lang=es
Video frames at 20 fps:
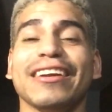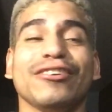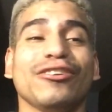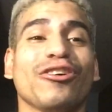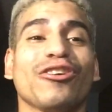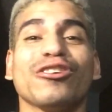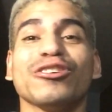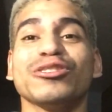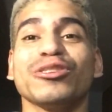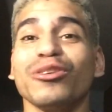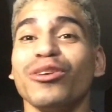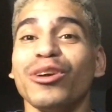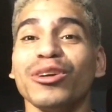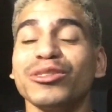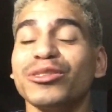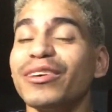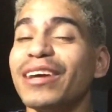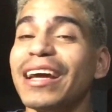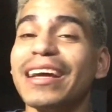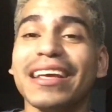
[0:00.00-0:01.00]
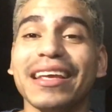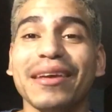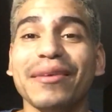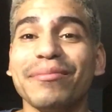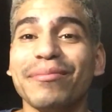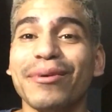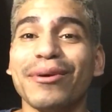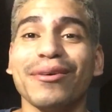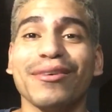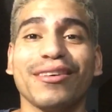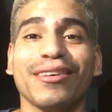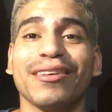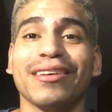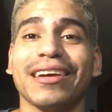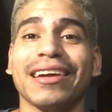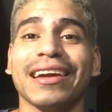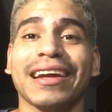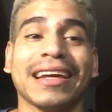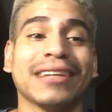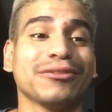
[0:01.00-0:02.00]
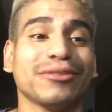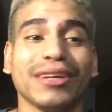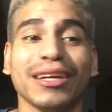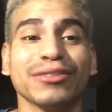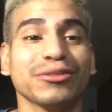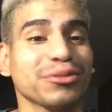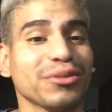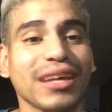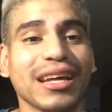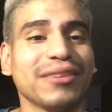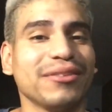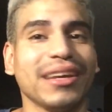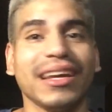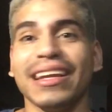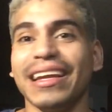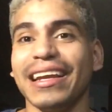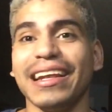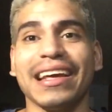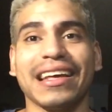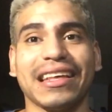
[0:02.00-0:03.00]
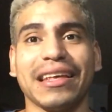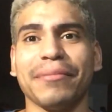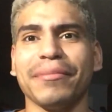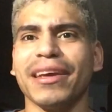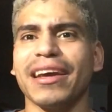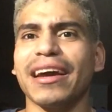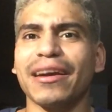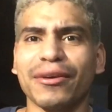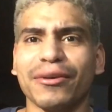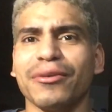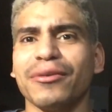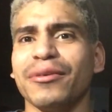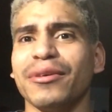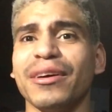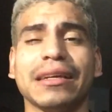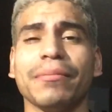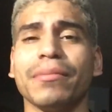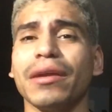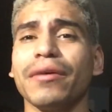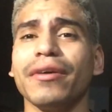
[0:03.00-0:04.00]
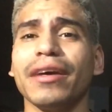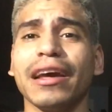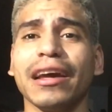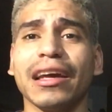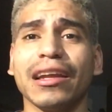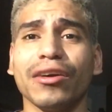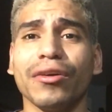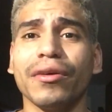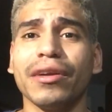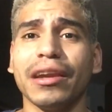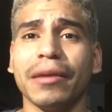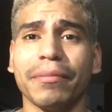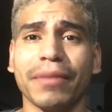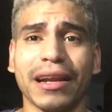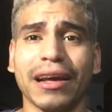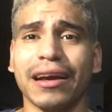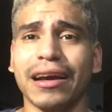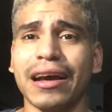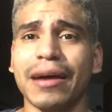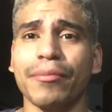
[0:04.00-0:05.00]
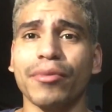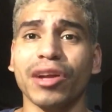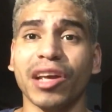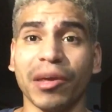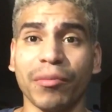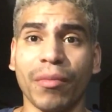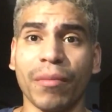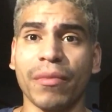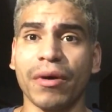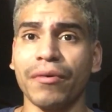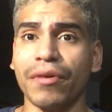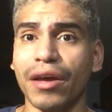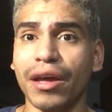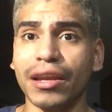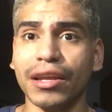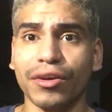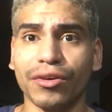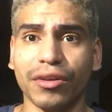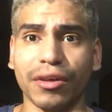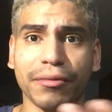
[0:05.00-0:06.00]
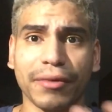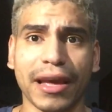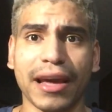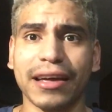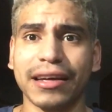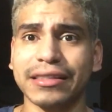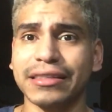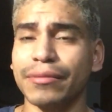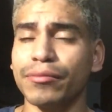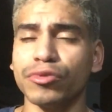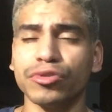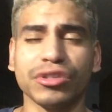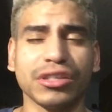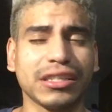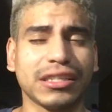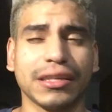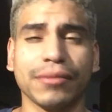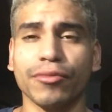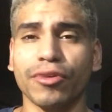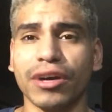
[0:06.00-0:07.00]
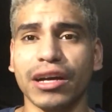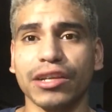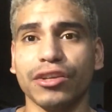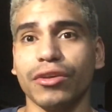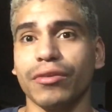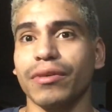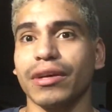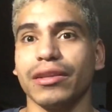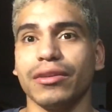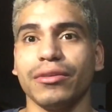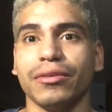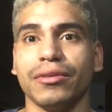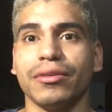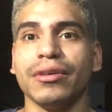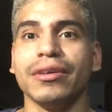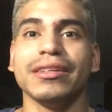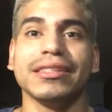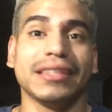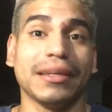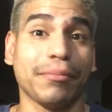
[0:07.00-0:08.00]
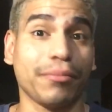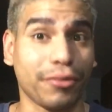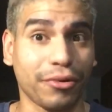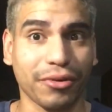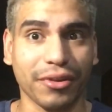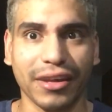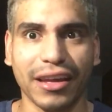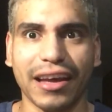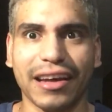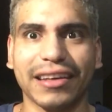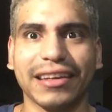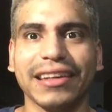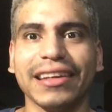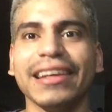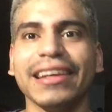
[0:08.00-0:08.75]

yo no solo estoy aquí porque estoy estudiando ingeniería química, no. Siempre había querido venir para acá porque mi mamá había venido de viaje hace muchísimos años cuando se podía.